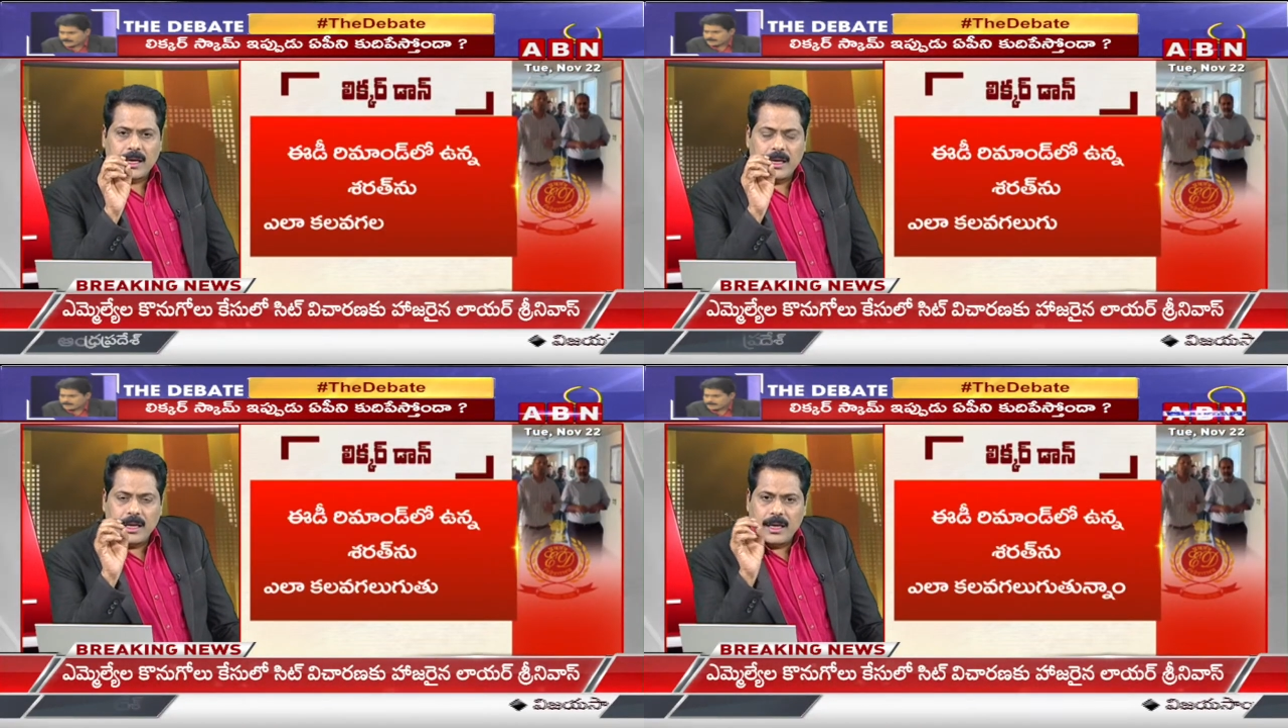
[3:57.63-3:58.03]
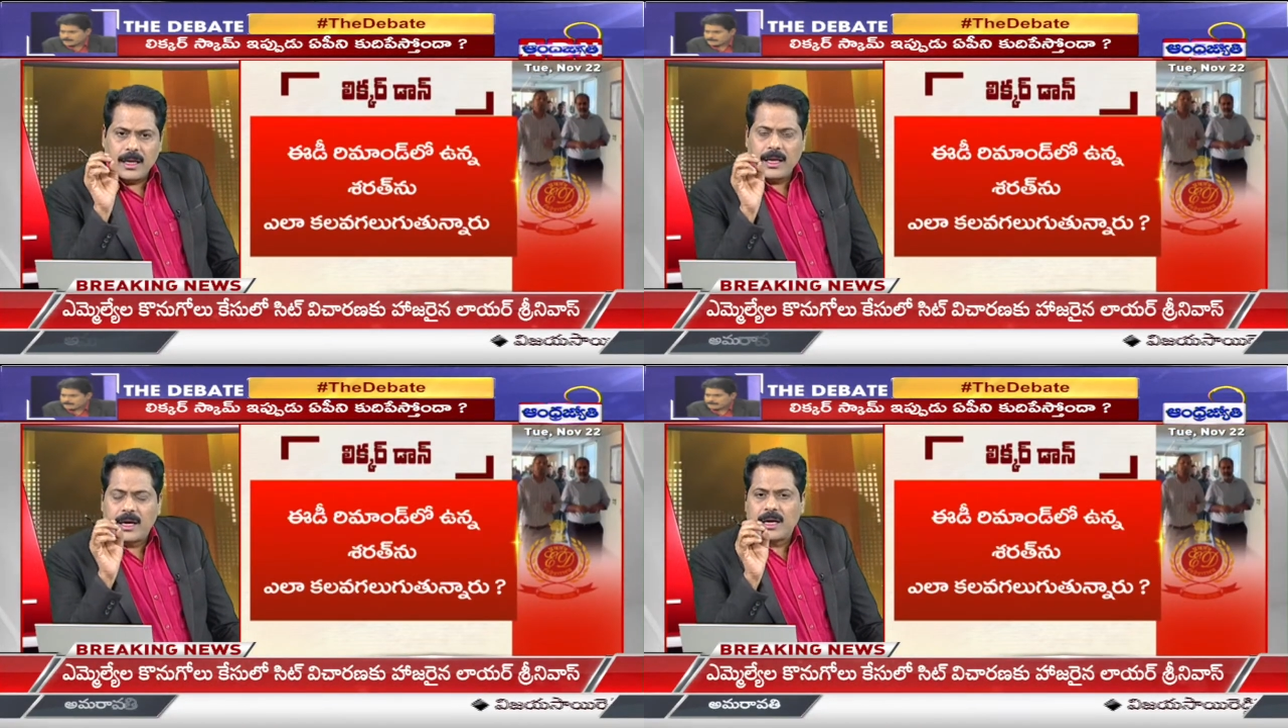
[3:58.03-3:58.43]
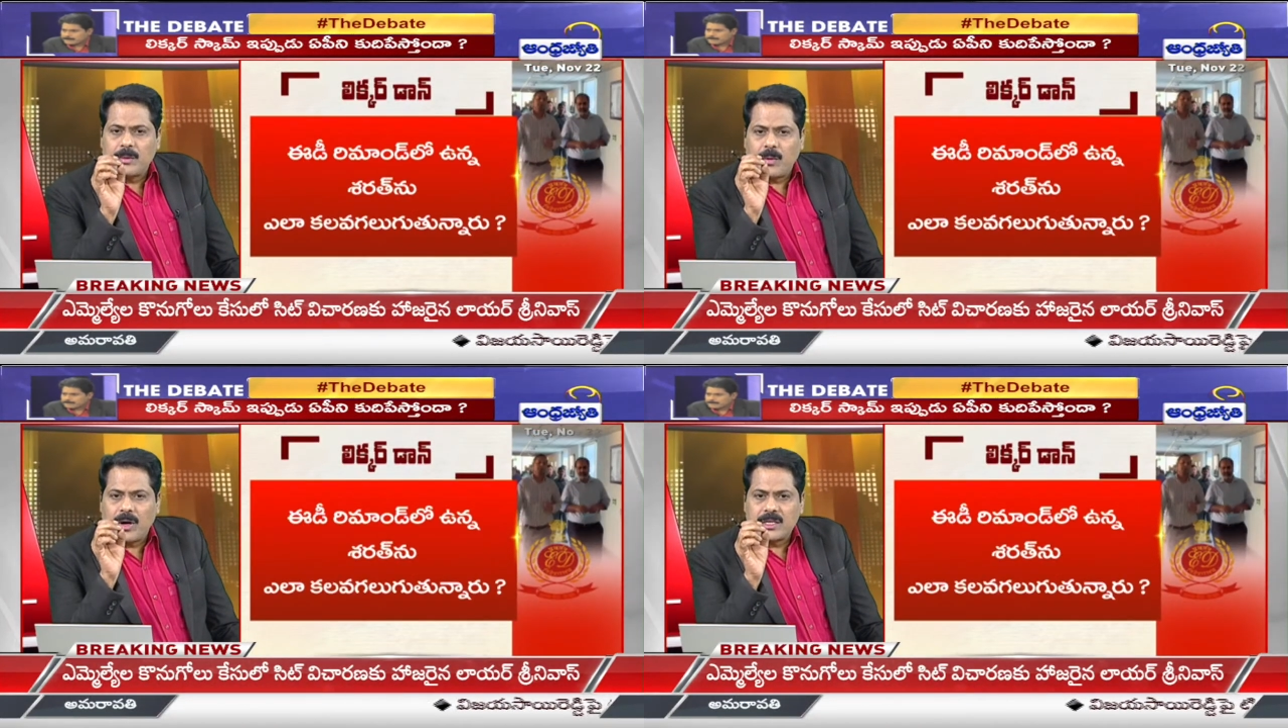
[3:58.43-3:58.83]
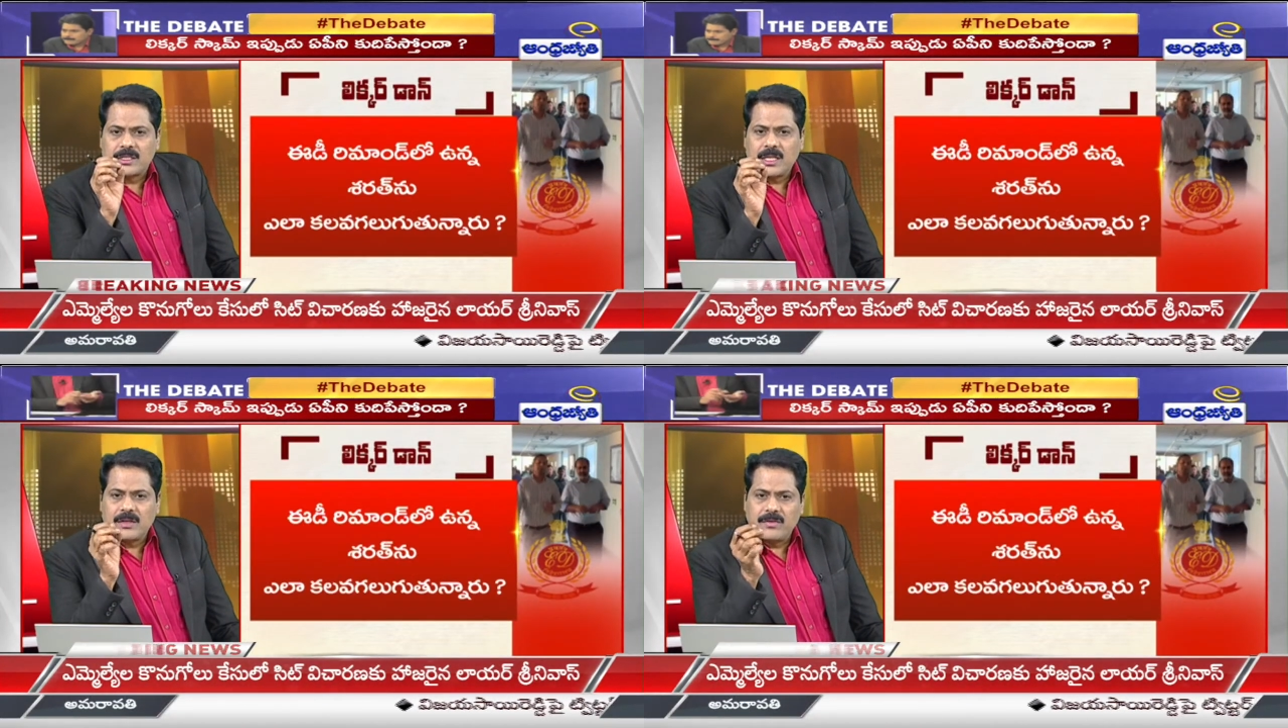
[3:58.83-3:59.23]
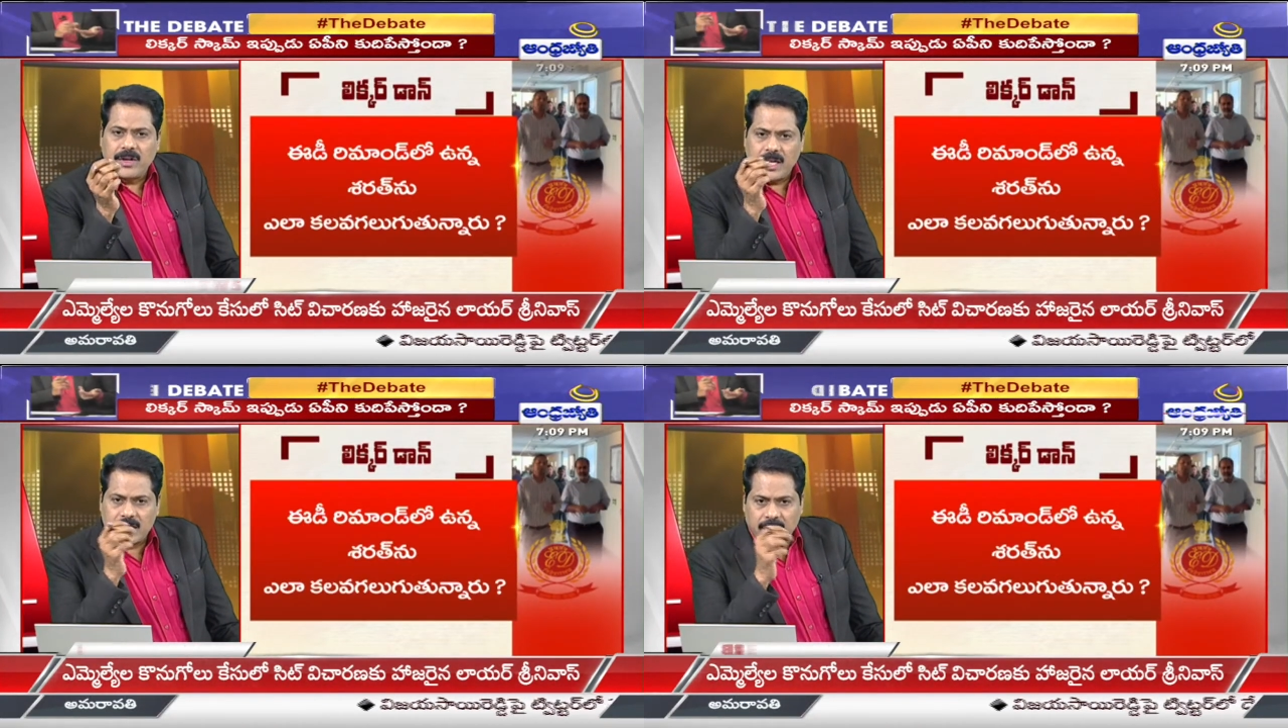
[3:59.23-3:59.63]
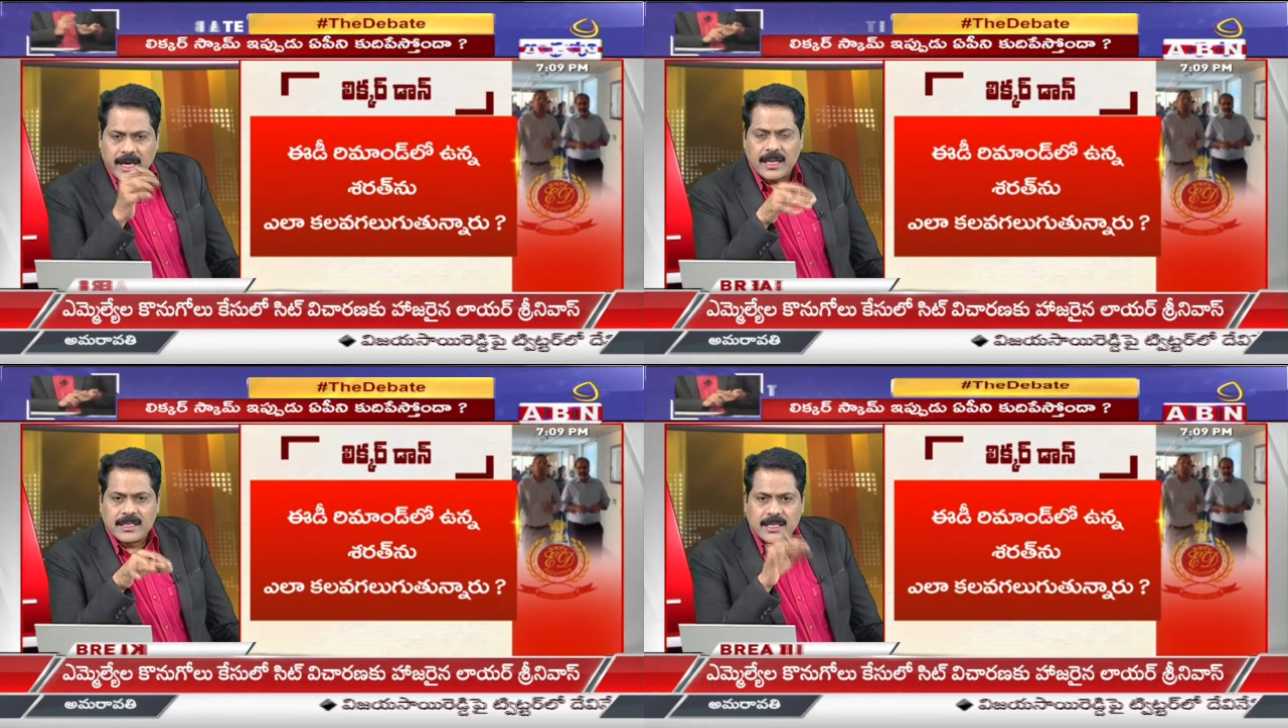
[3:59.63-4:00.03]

ఢిల్లీ లిక్కర్ పాలసీని వీళ్ళే తయారు